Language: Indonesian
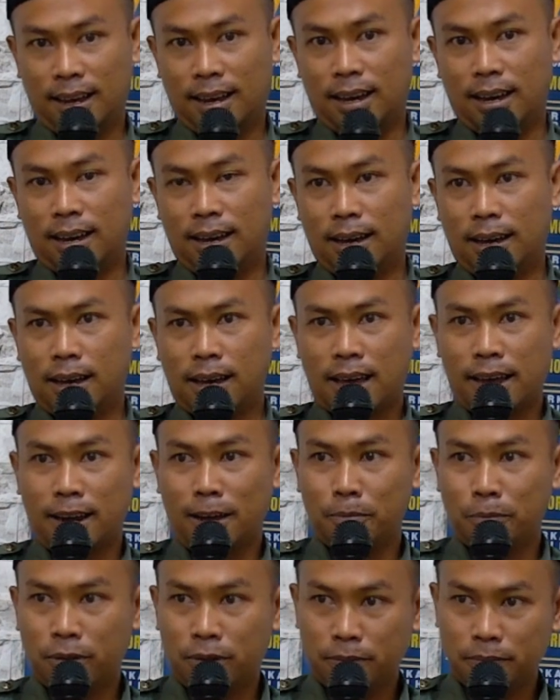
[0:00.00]
Eh,
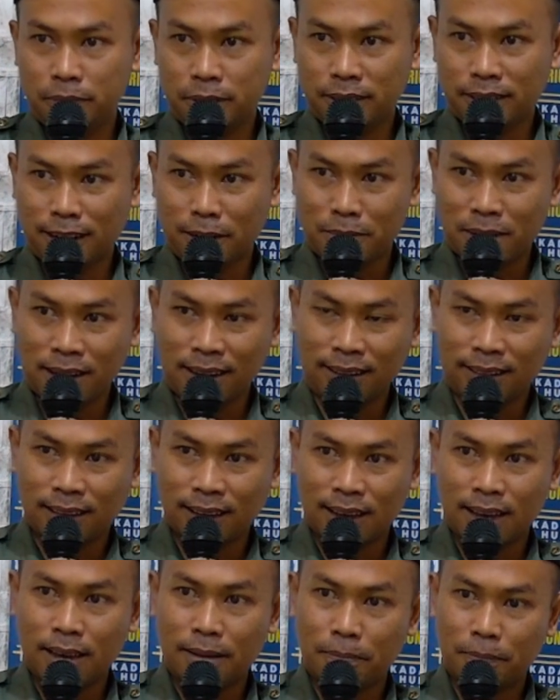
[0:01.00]
adapun penceramah
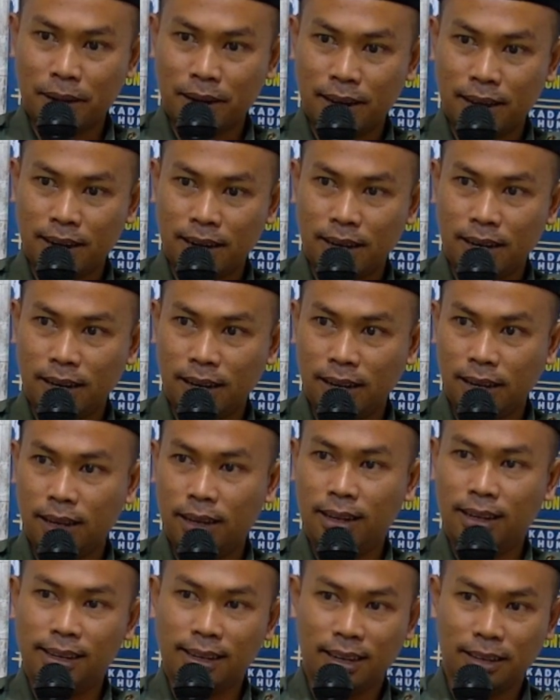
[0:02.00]
kita pada hari
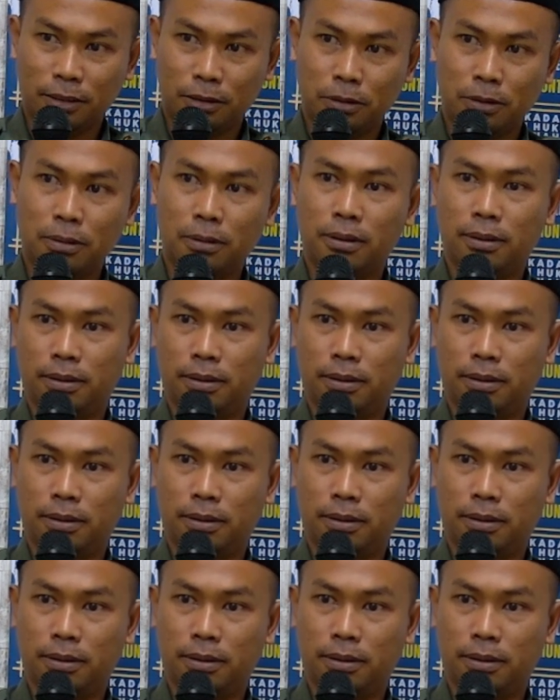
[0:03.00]
ini yaitu